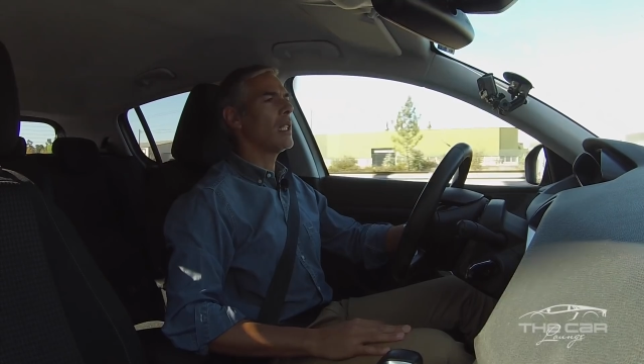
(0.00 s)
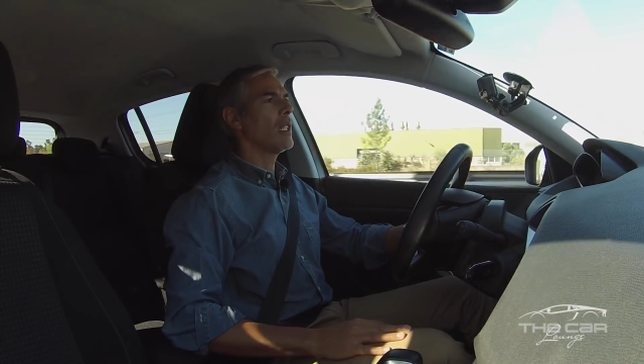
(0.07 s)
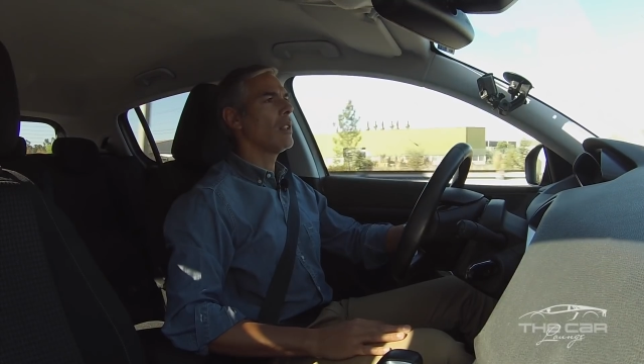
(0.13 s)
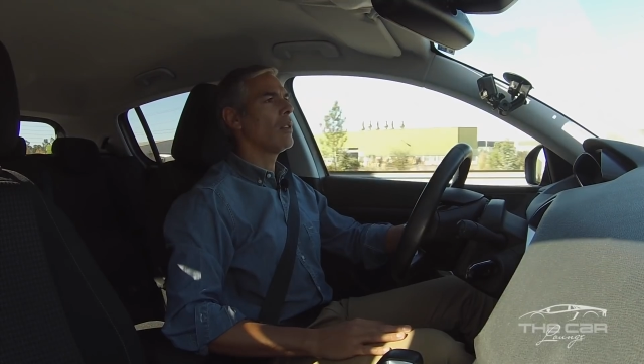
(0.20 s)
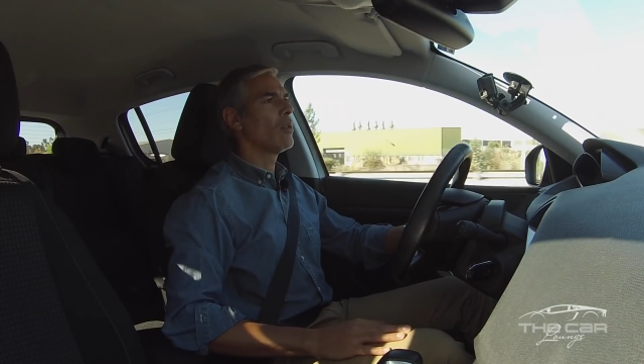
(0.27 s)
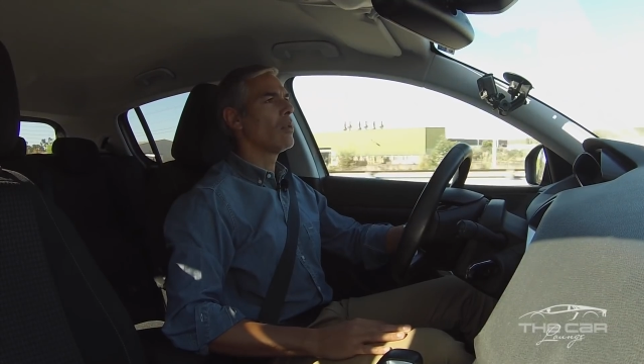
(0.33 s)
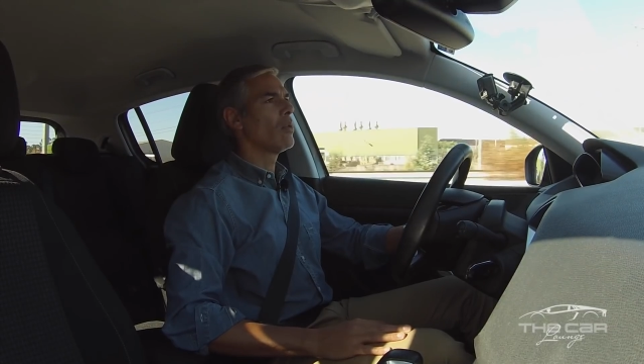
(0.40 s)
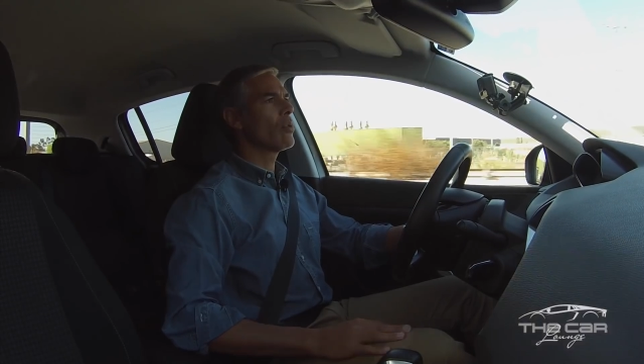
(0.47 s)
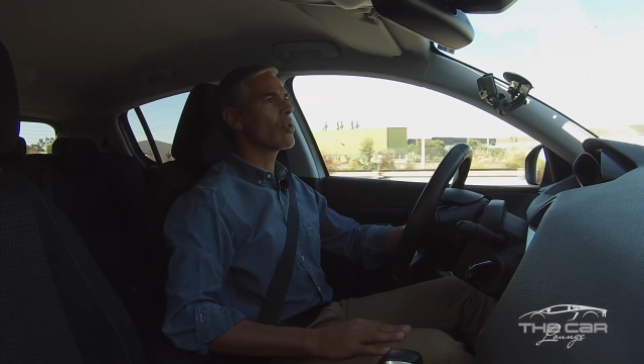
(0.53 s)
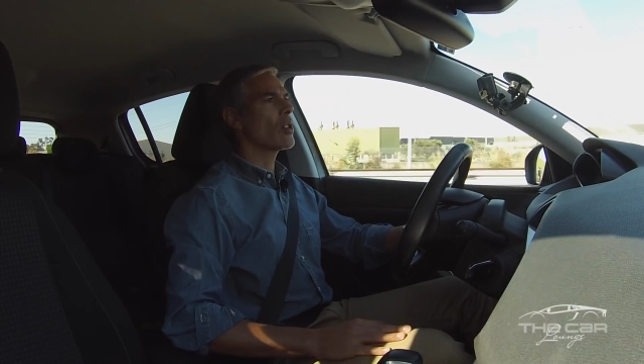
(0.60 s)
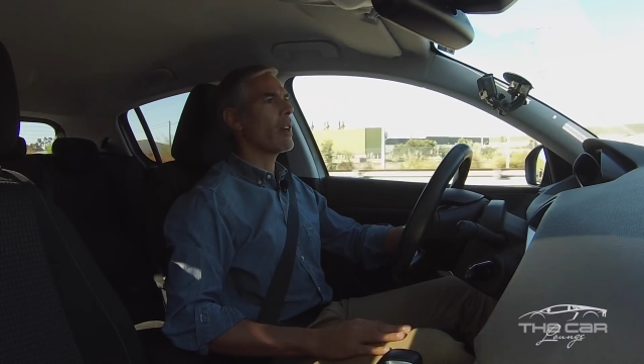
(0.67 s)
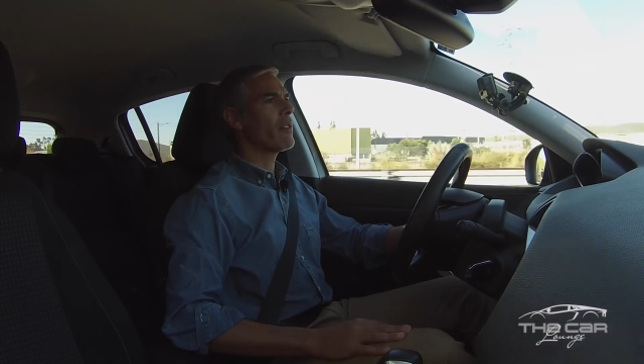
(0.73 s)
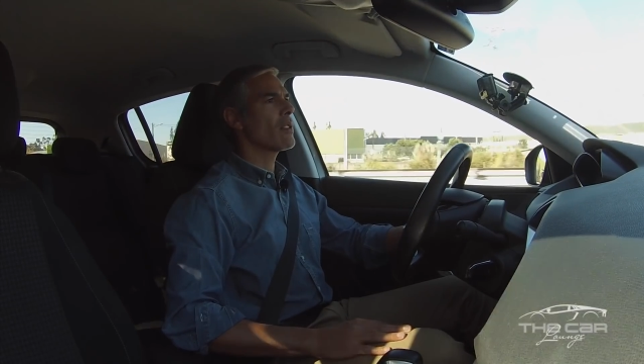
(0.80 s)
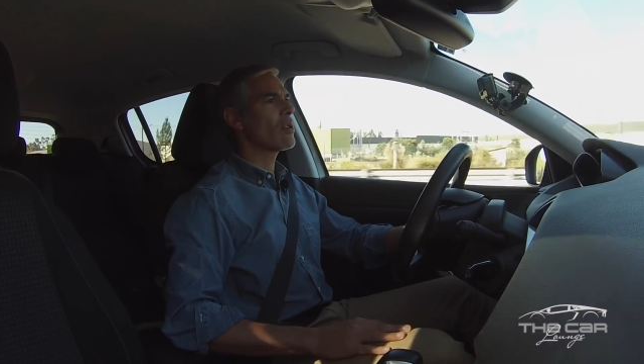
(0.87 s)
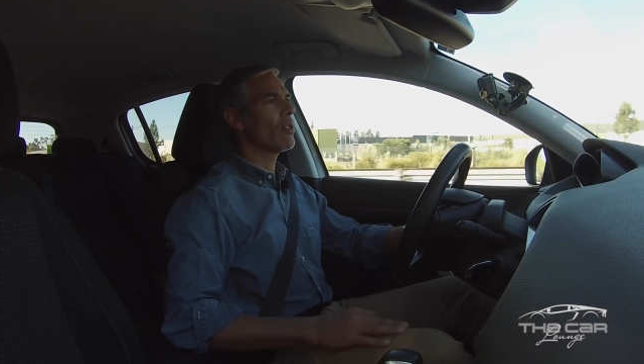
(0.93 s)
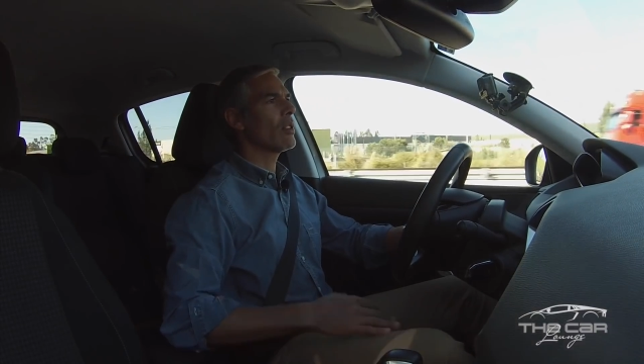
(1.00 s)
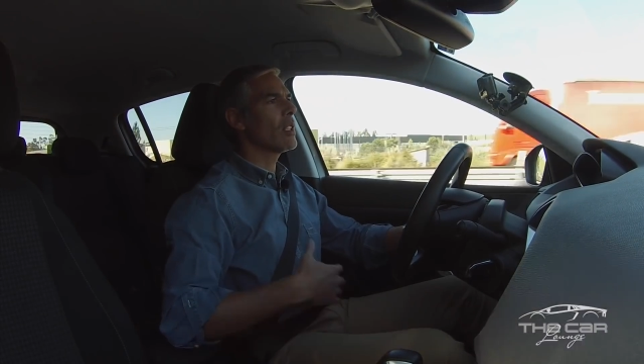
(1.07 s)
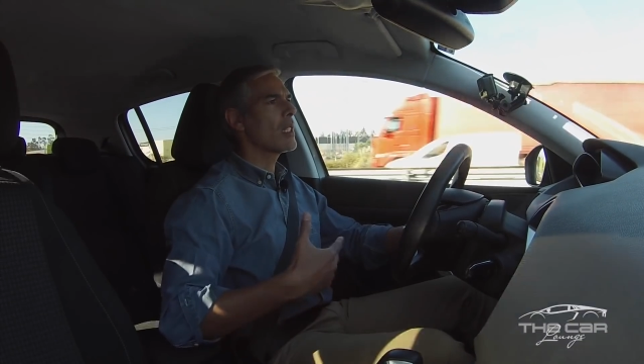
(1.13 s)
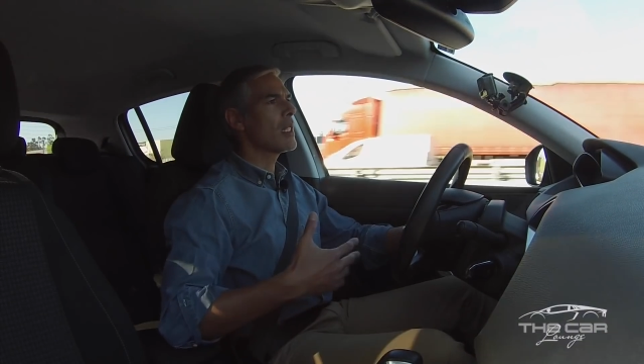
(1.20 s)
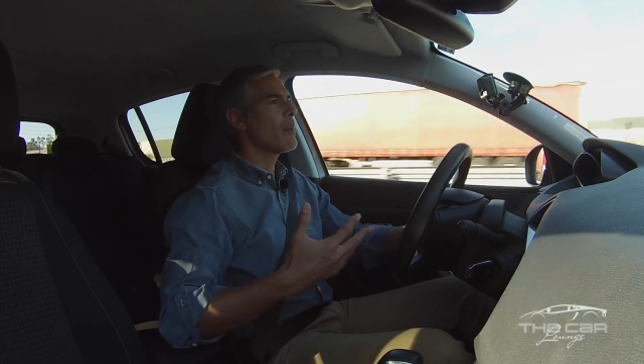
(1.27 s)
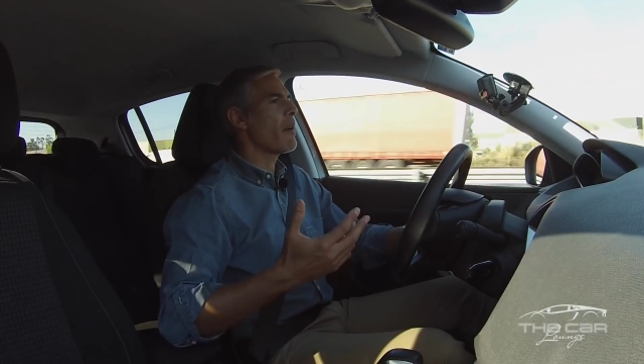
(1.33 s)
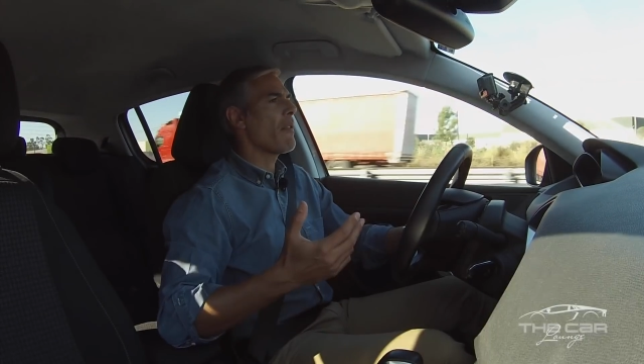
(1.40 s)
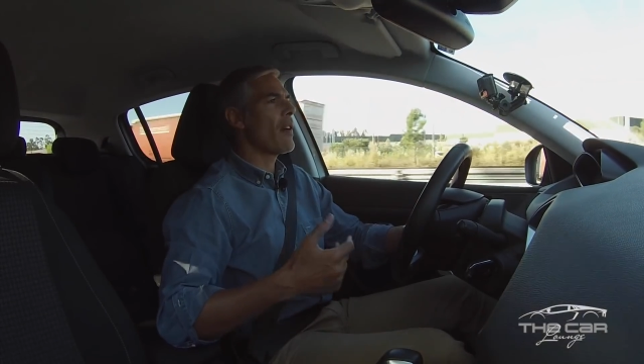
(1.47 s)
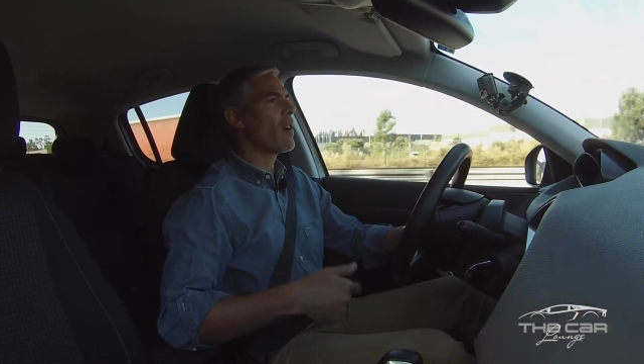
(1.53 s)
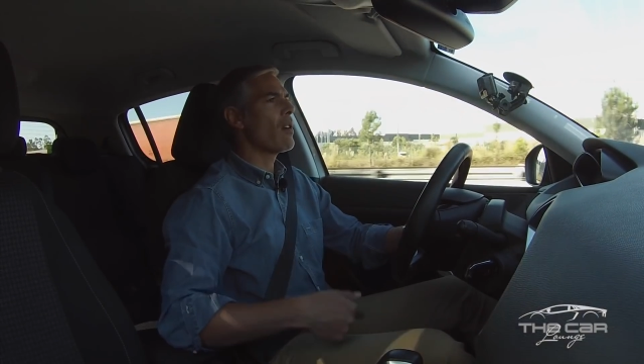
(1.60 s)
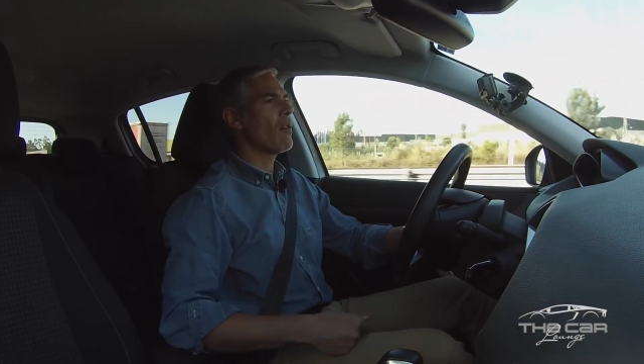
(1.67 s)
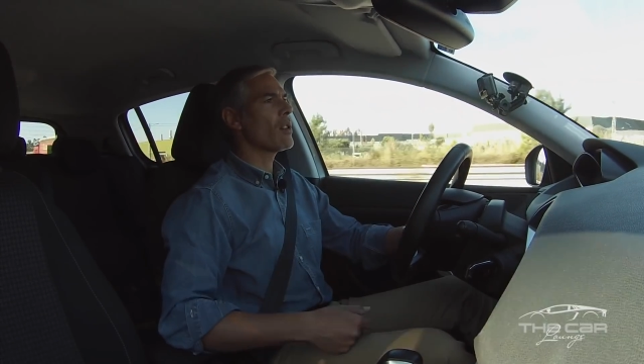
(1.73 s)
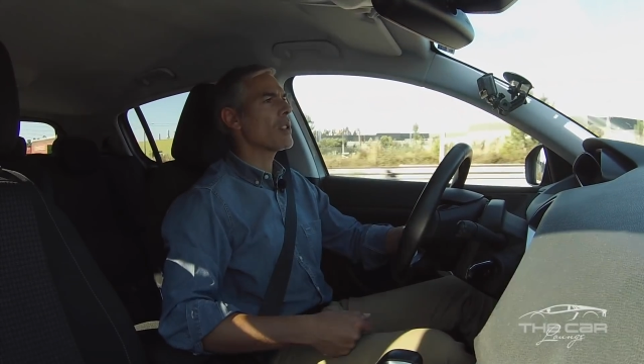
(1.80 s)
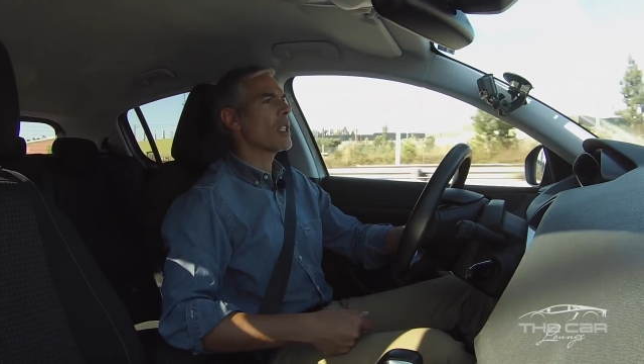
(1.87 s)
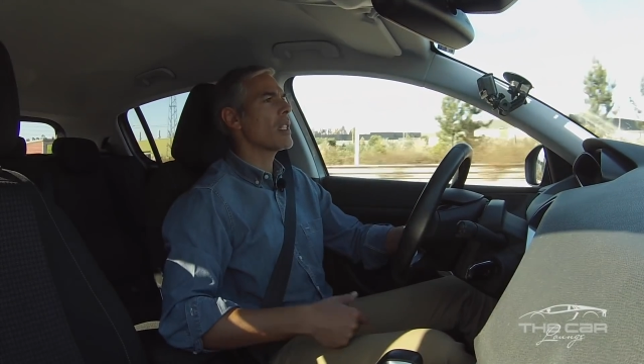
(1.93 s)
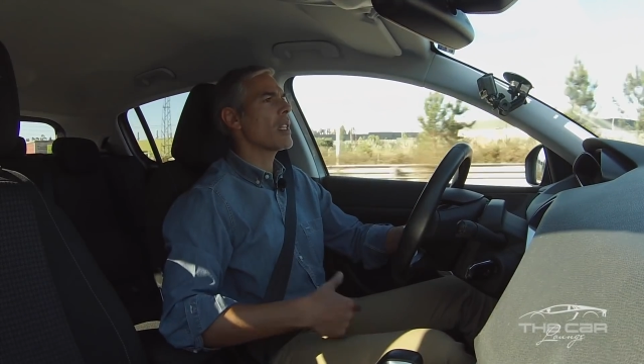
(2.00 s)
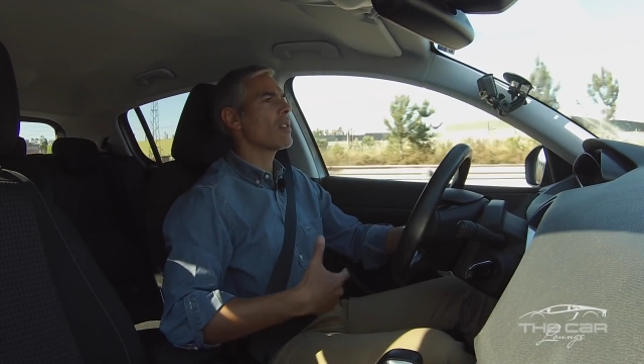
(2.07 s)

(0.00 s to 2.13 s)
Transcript: e, eu gostava só de desabafar com vocês.